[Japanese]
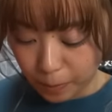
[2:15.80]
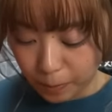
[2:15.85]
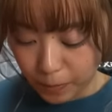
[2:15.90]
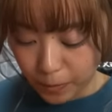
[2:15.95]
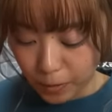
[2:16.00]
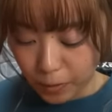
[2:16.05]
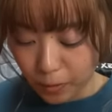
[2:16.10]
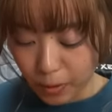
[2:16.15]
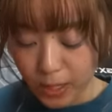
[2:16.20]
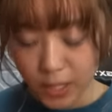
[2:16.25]

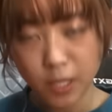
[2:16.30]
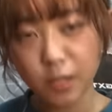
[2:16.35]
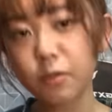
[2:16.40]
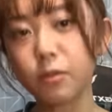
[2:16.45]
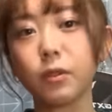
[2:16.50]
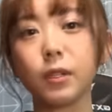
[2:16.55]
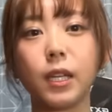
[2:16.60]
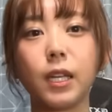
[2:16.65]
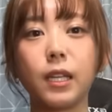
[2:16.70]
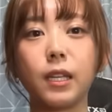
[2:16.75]
これ1
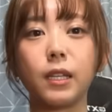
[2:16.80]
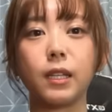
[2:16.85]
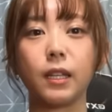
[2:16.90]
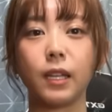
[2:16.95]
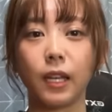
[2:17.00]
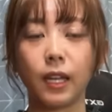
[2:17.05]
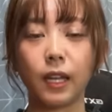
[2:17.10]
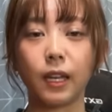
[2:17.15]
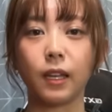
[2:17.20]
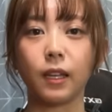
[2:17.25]
個でいいん
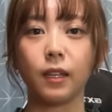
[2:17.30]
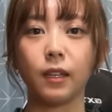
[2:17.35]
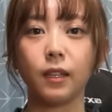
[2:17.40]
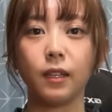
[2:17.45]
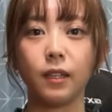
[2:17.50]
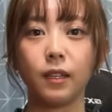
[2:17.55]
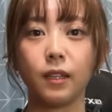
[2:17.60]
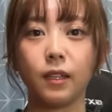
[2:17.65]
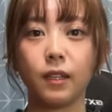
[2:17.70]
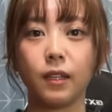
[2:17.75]
で
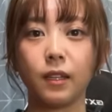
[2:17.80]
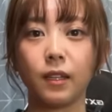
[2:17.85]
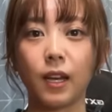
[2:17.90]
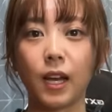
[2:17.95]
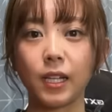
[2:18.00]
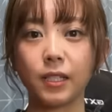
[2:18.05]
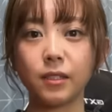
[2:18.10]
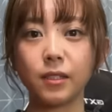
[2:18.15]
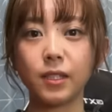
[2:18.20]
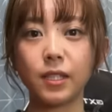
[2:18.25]

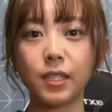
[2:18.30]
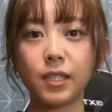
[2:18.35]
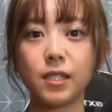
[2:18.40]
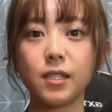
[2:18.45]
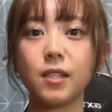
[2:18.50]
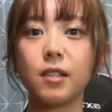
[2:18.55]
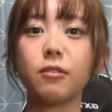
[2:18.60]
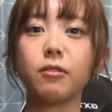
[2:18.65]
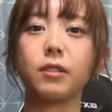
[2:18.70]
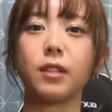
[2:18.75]
厚着し
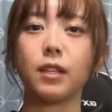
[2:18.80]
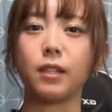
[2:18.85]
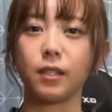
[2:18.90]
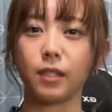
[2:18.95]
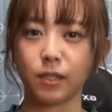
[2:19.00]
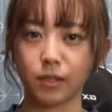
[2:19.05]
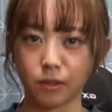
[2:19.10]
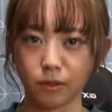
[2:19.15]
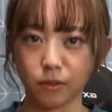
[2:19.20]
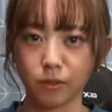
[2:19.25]
なくていいんで
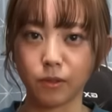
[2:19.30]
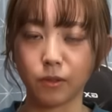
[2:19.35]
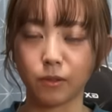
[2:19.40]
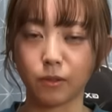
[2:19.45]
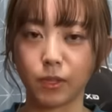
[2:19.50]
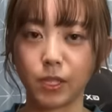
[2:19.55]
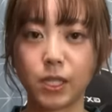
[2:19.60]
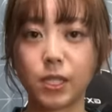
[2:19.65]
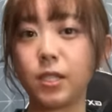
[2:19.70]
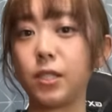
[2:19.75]
すよそ
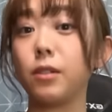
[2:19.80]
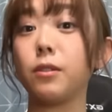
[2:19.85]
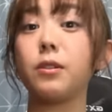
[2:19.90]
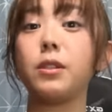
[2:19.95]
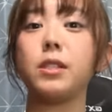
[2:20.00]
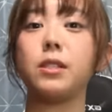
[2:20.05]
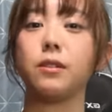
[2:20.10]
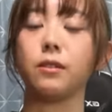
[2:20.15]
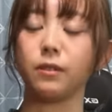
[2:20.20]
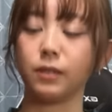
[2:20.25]
の必要
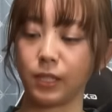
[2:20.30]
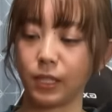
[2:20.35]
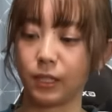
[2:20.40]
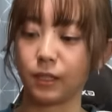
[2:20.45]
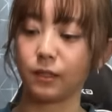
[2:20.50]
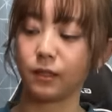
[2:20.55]
以上に